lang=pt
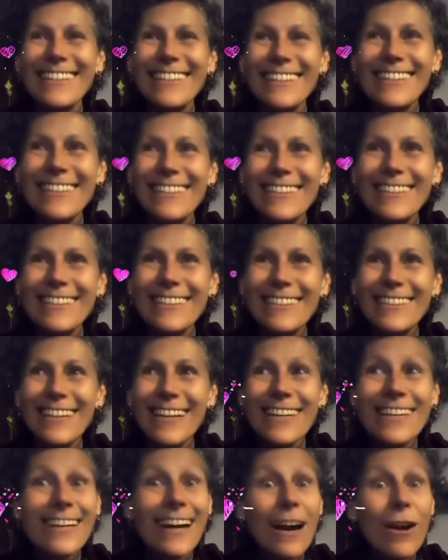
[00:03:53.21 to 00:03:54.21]
E,
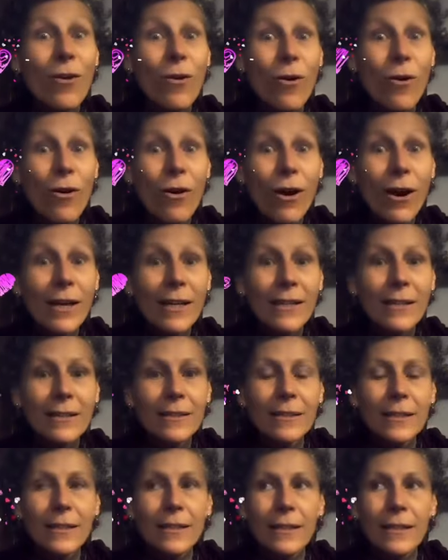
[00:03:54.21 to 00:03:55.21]
e
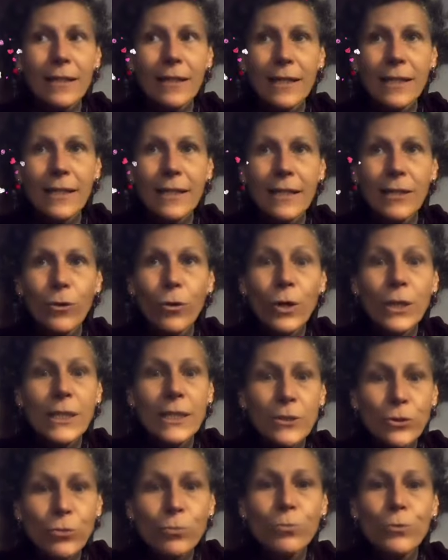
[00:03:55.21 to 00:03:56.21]
agora é,
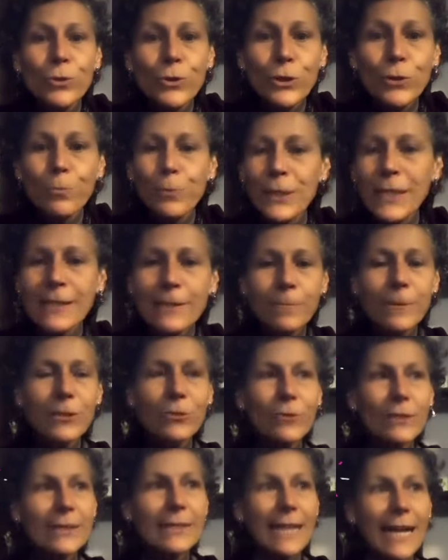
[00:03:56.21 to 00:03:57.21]
olhando muito, porque as
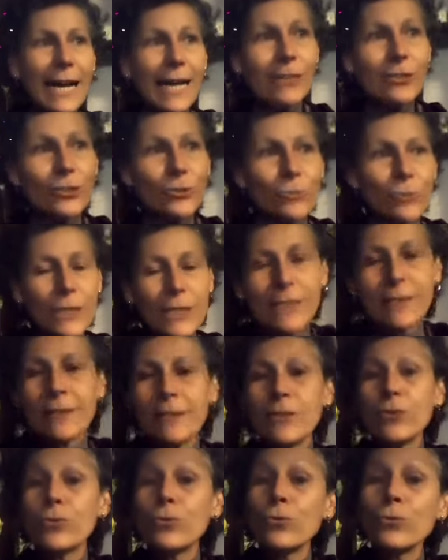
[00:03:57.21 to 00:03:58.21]
pessoas acham que
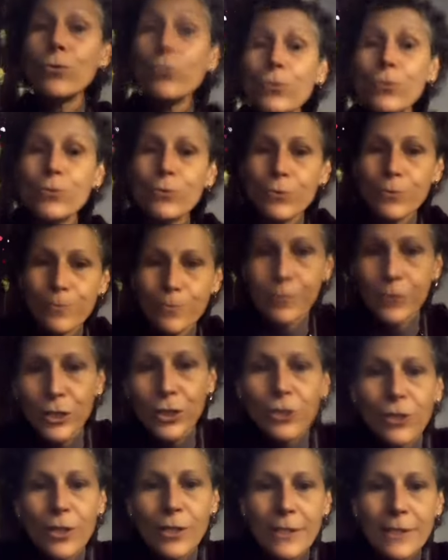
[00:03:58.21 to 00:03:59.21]
esse estudo
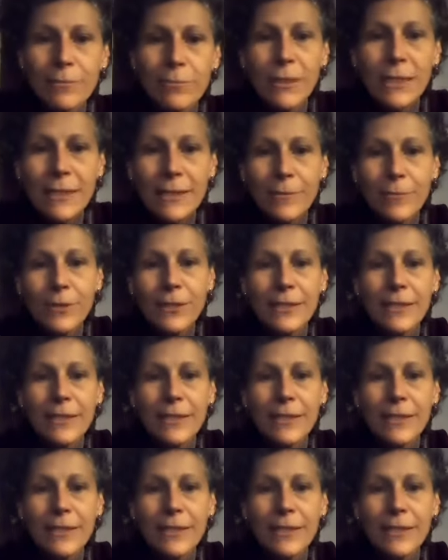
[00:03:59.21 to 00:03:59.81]
de nós mesmos,